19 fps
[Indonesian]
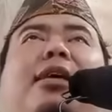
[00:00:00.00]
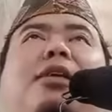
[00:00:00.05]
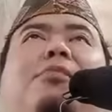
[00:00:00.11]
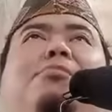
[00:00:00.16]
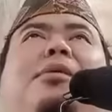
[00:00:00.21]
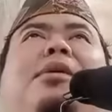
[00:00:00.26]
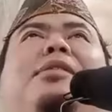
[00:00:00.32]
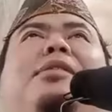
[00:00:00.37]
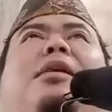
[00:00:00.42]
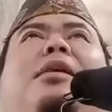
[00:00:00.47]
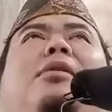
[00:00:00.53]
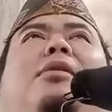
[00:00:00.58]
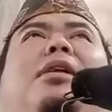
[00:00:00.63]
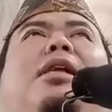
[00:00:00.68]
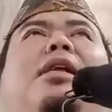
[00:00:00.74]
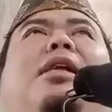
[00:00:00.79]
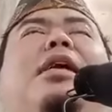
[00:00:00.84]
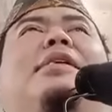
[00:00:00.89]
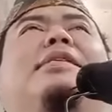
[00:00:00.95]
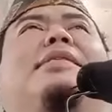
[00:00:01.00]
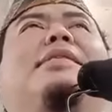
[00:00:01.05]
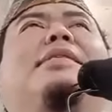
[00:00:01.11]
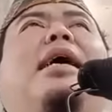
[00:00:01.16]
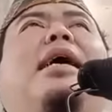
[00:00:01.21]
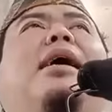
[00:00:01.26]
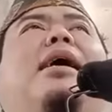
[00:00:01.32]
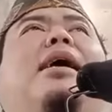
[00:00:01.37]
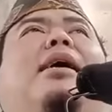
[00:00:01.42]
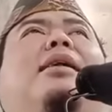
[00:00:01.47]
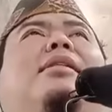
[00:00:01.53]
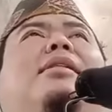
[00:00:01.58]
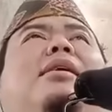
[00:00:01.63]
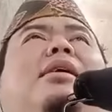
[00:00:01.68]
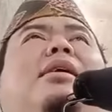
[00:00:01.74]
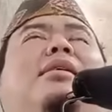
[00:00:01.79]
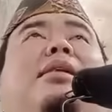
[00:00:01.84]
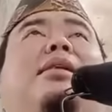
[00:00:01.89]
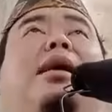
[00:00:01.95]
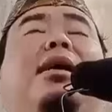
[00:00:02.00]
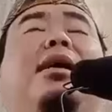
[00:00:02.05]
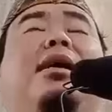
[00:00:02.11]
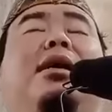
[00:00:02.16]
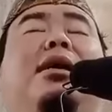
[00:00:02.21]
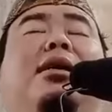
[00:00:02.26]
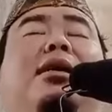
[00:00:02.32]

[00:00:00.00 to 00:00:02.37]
yang bisa menerangi saat kita